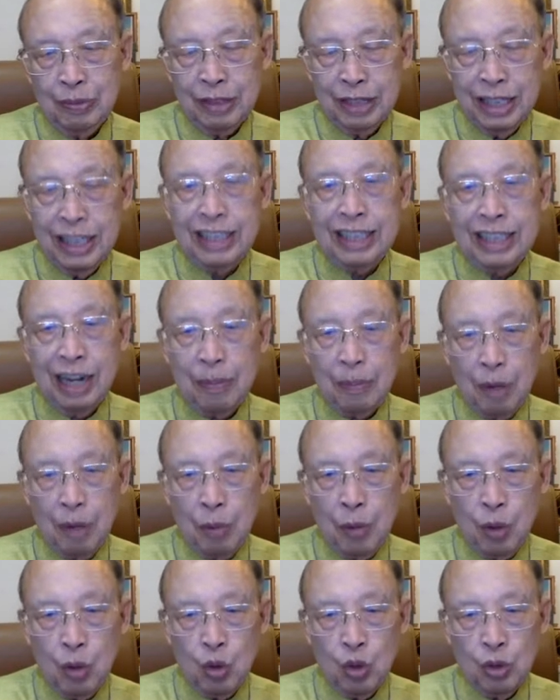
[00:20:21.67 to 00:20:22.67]
ที่จะรับเอาพ
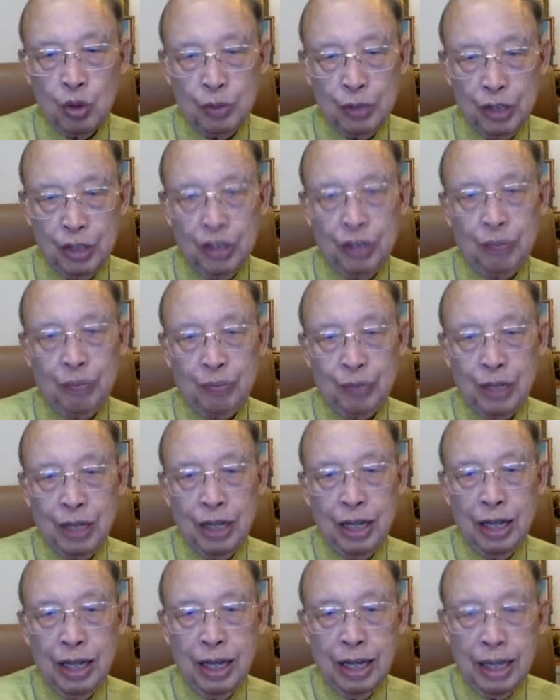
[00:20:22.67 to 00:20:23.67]
ระคุณพี่น้อง
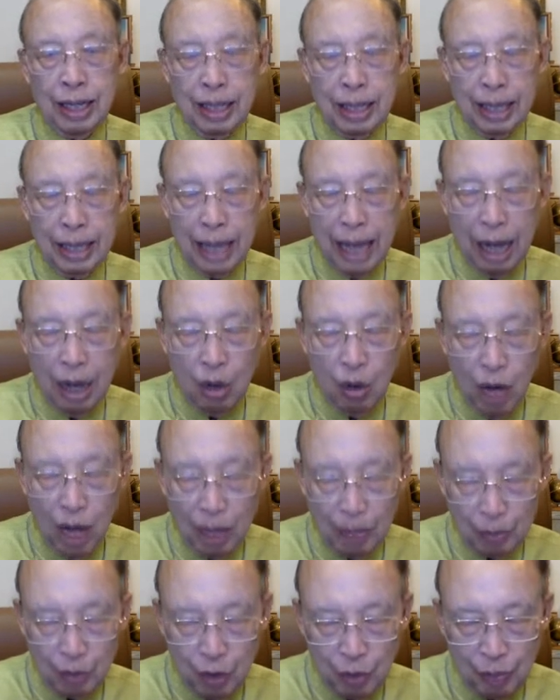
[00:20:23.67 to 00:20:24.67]
กาวหับ
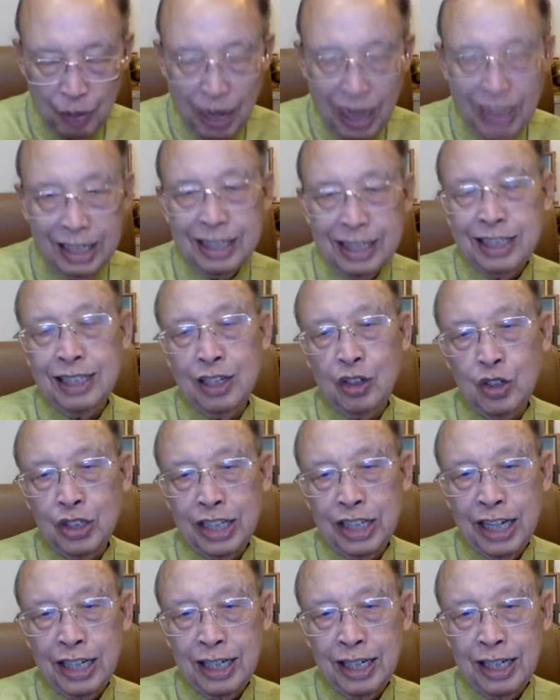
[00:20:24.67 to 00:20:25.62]
ด้วยปากและเสือด้วยใจ